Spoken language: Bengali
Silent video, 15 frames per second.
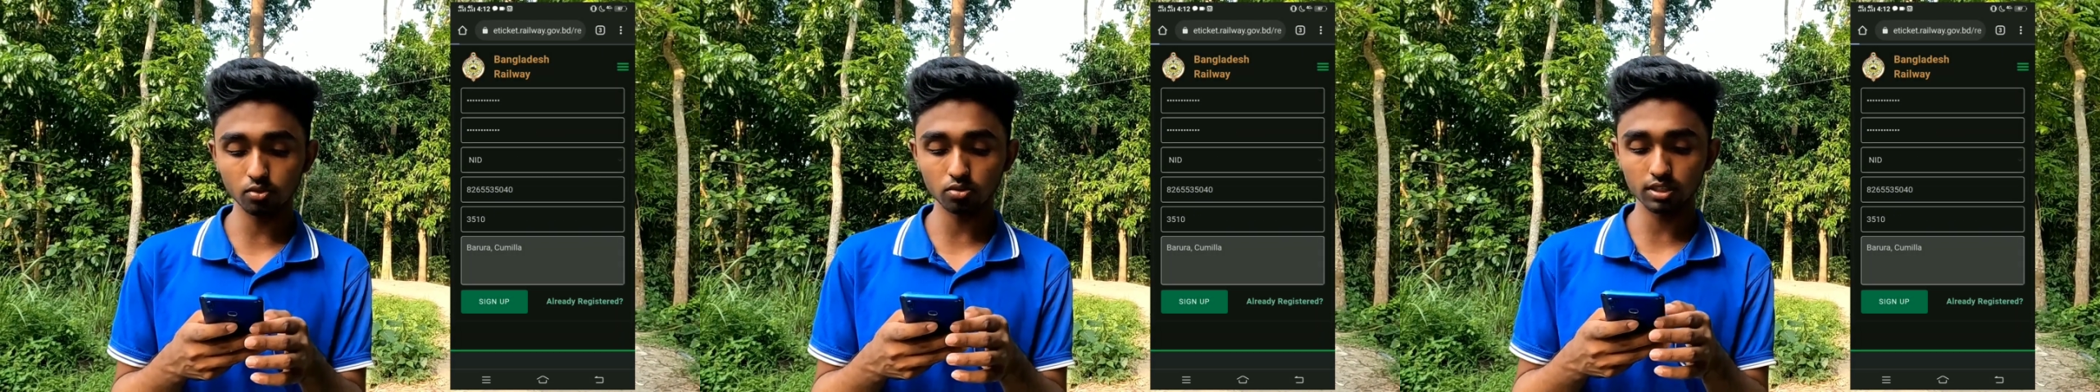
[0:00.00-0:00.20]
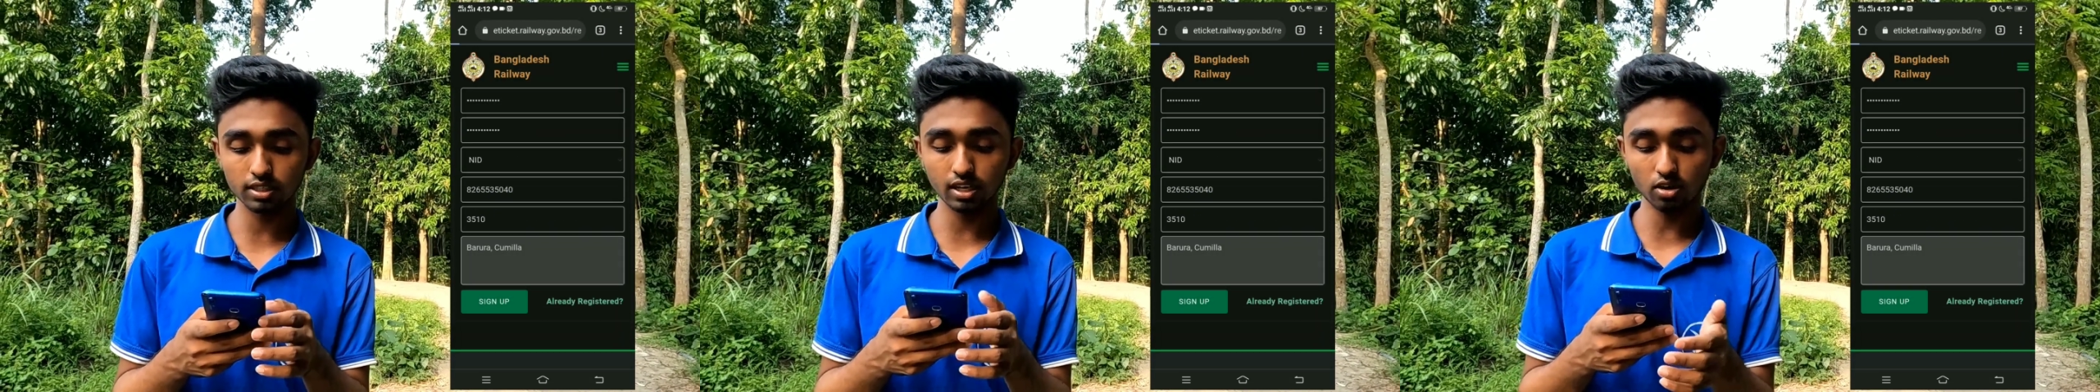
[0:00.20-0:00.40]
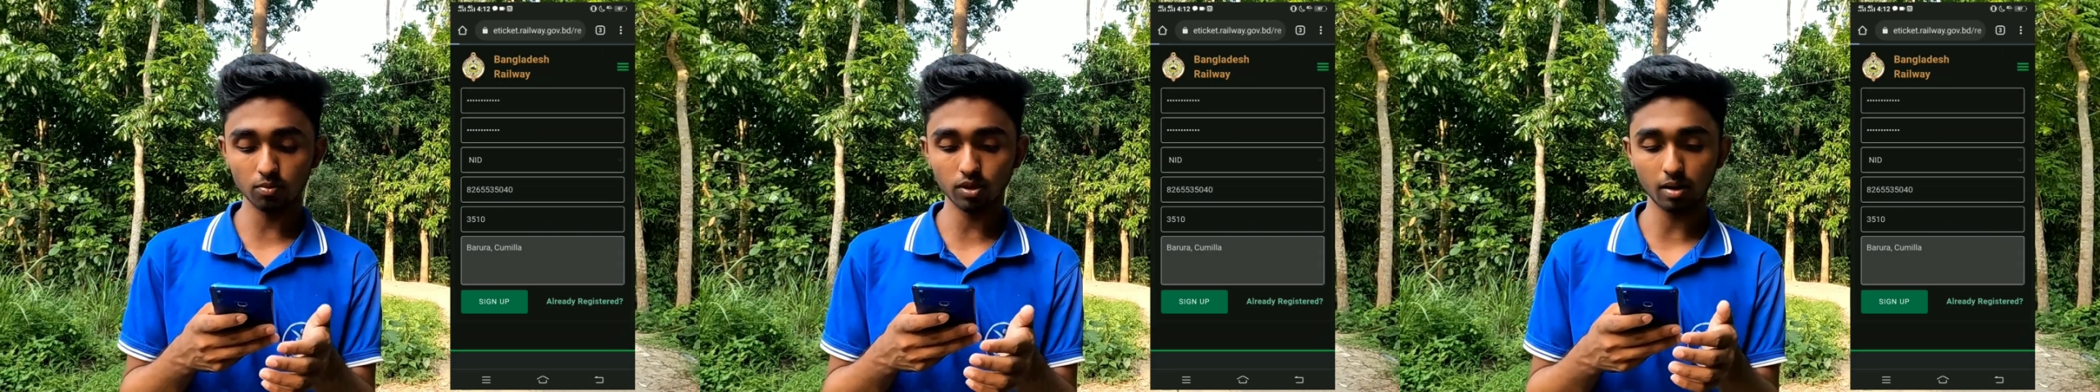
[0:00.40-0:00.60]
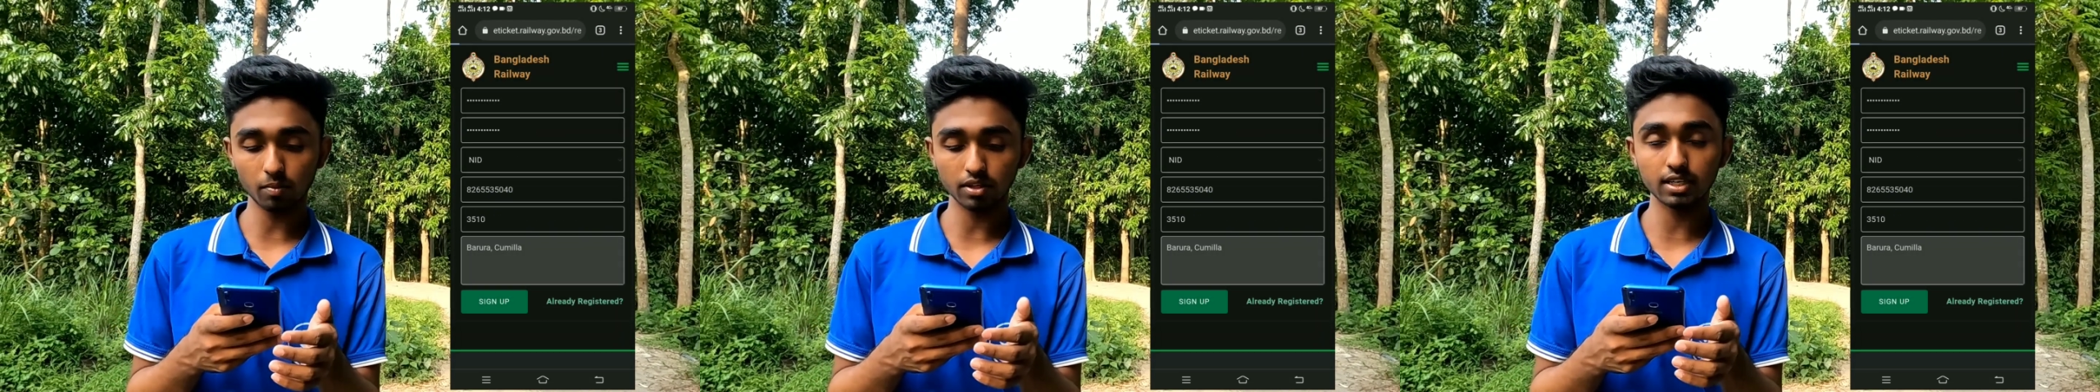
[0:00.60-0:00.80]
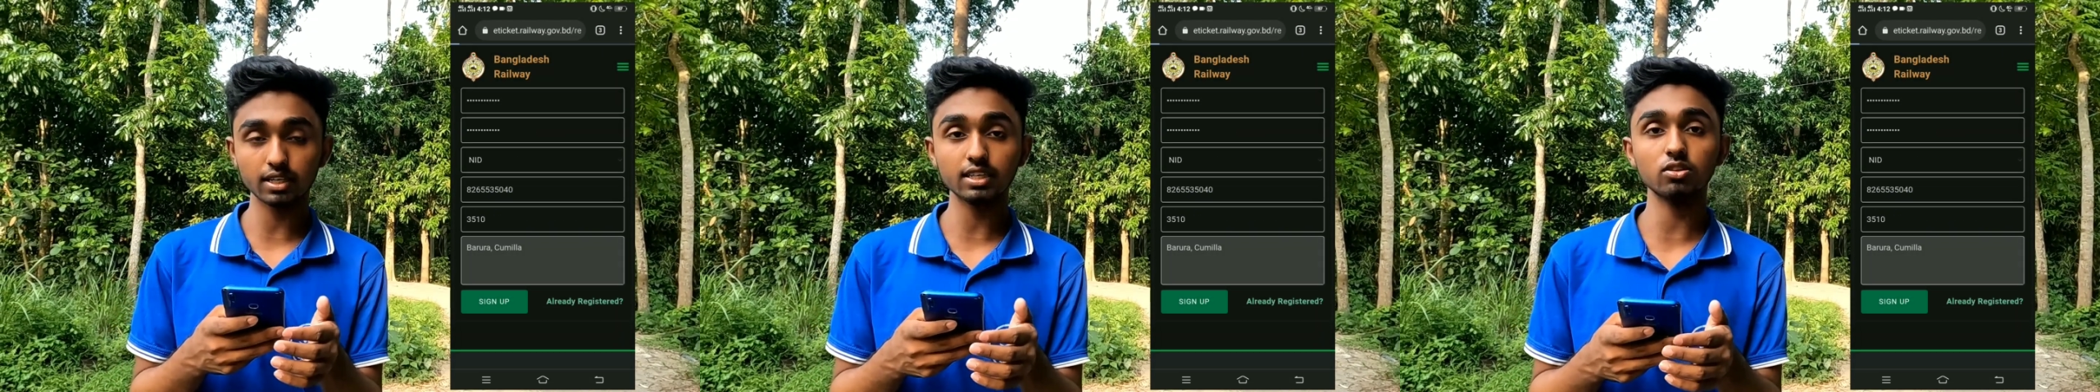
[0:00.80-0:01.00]
কোডটি দেওয়ার পর
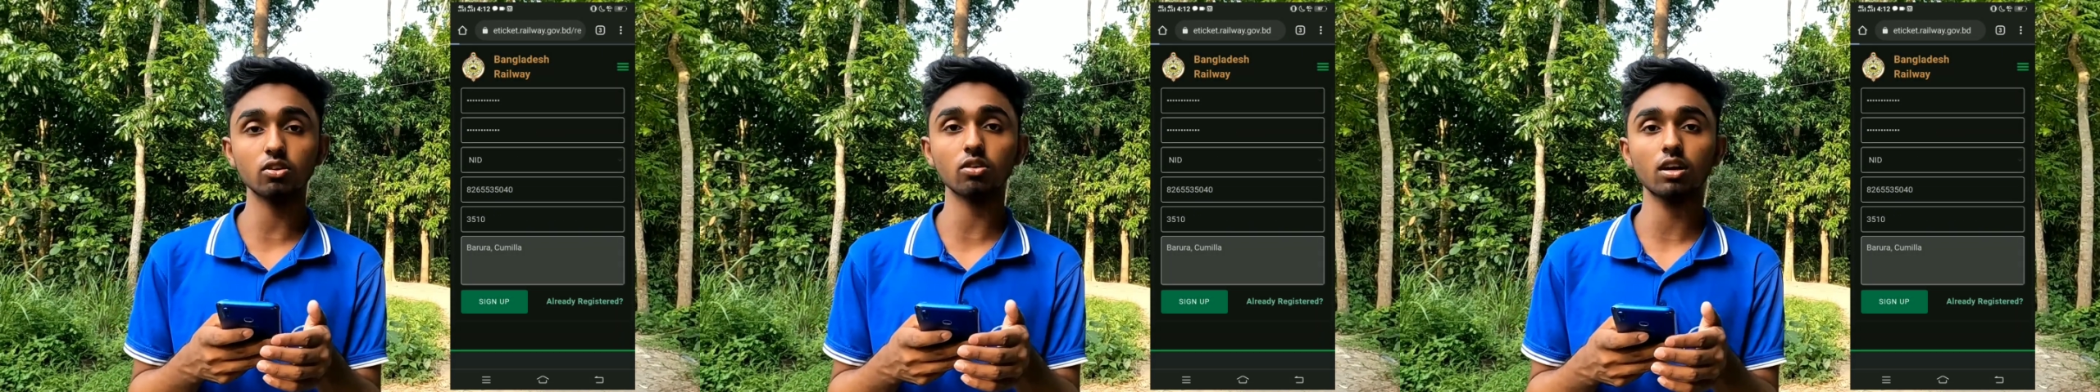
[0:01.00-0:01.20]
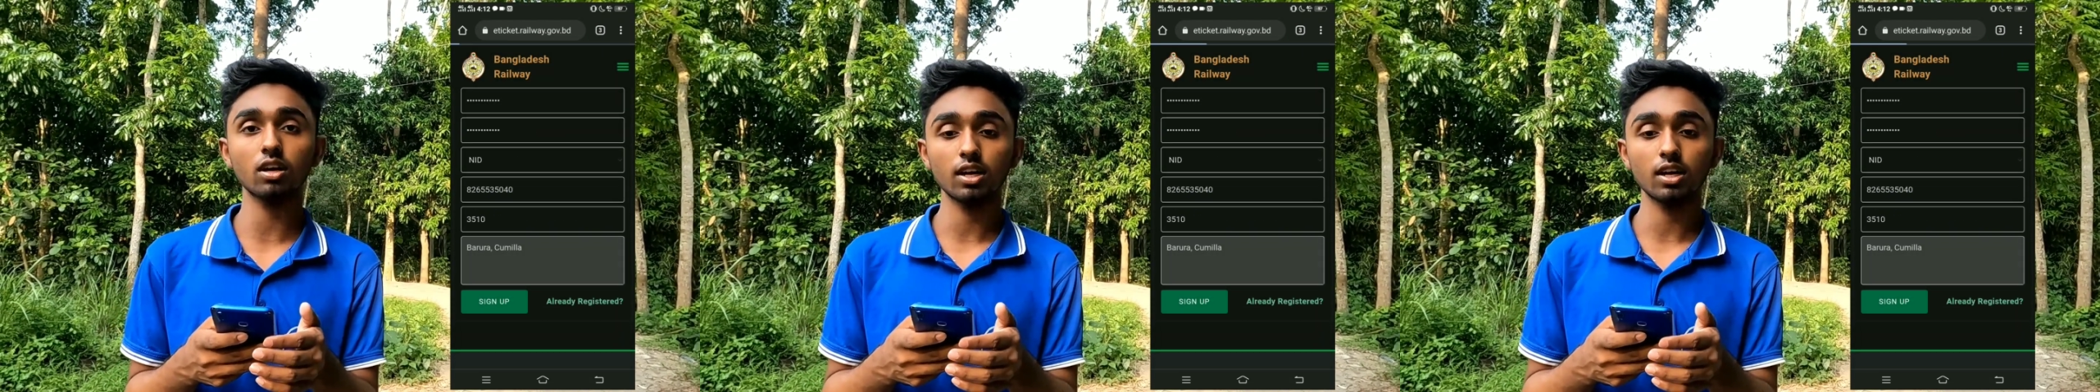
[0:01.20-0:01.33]
আমাদের কিন্তু